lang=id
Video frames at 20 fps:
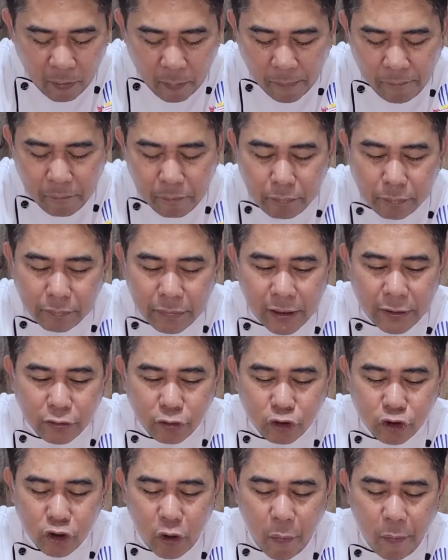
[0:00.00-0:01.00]
sini masih
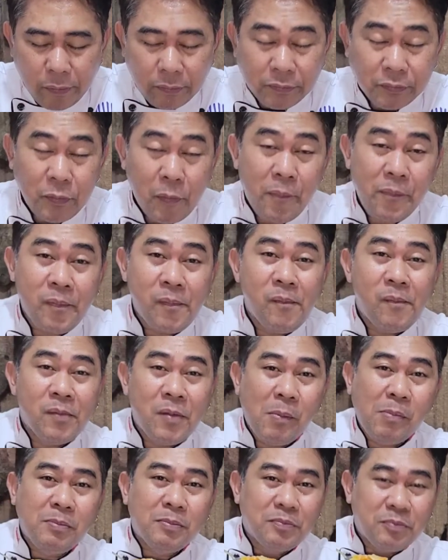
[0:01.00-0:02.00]

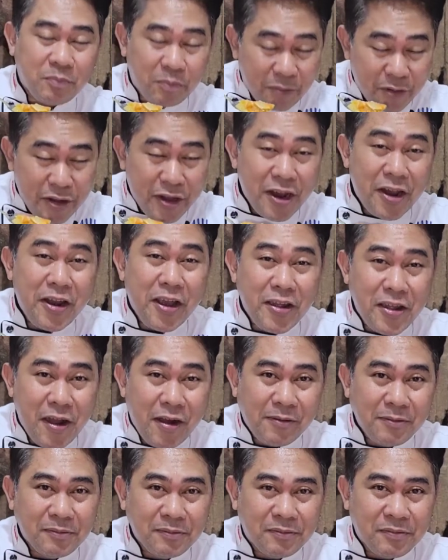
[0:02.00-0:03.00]
beneran enak
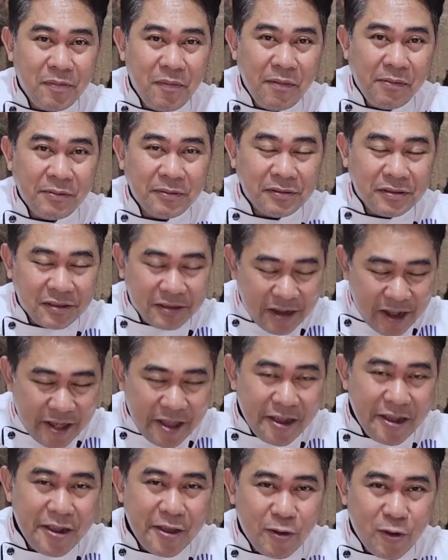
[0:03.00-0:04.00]

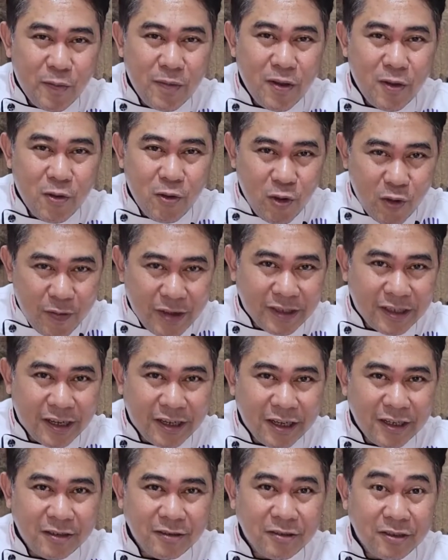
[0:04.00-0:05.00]
datangnya cuma boleh rumah
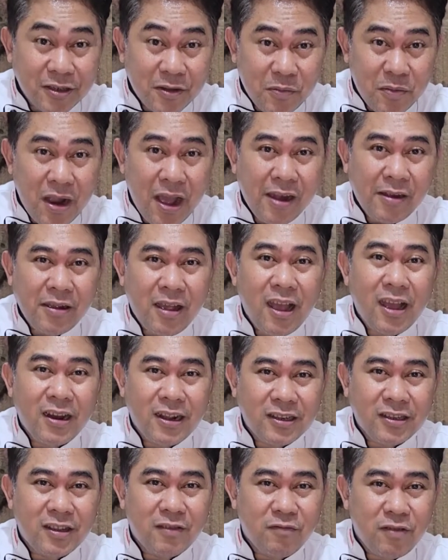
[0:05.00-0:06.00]
sebelah kalau
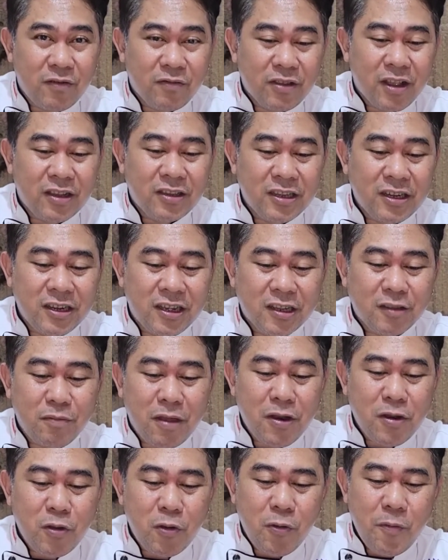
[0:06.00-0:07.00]
sebelah kaki di
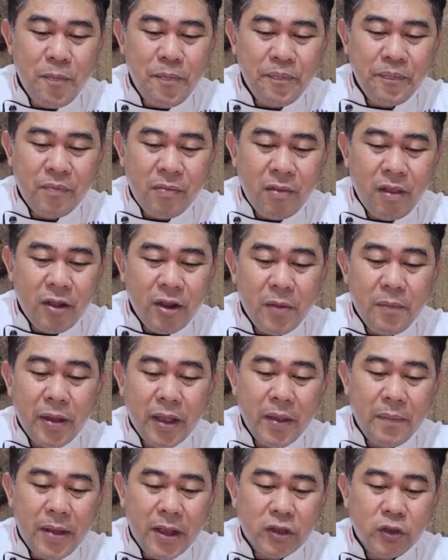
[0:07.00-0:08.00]
Bandung ini
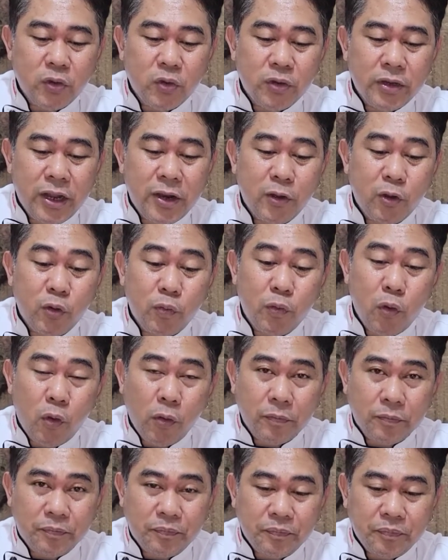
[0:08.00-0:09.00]
pakai batu pakai kerupuk
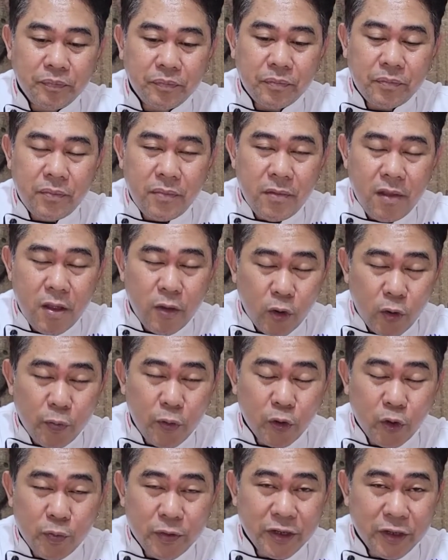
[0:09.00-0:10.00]
kerupuk
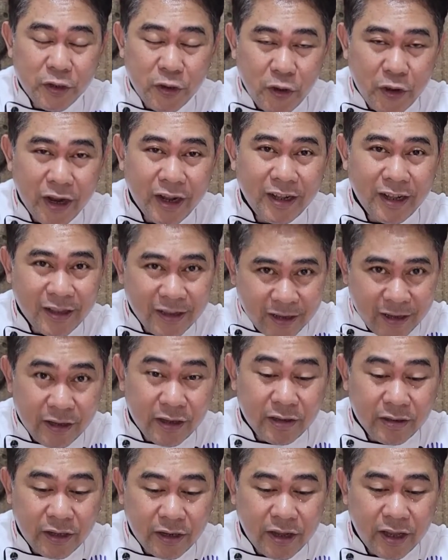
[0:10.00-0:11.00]
itu bisa digoreng dan ini
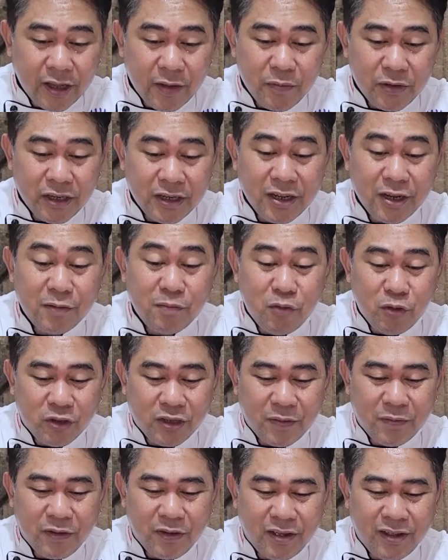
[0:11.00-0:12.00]
ternyata bisa direbus
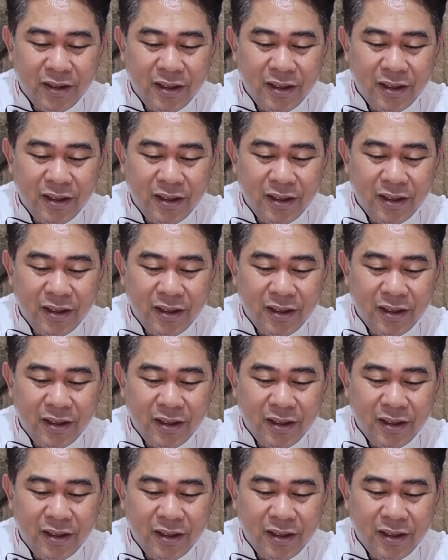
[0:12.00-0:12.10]
sama eh,